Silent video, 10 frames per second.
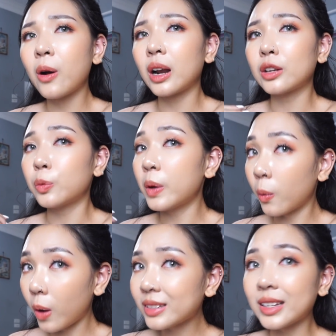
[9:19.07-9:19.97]
hoặc là chúng
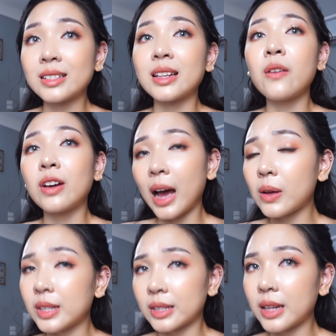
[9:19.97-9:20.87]
mình wax sạch sẽ và
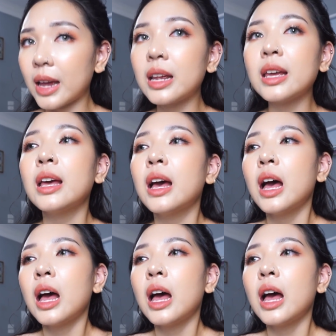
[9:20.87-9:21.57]
cạo sạch sẽ đi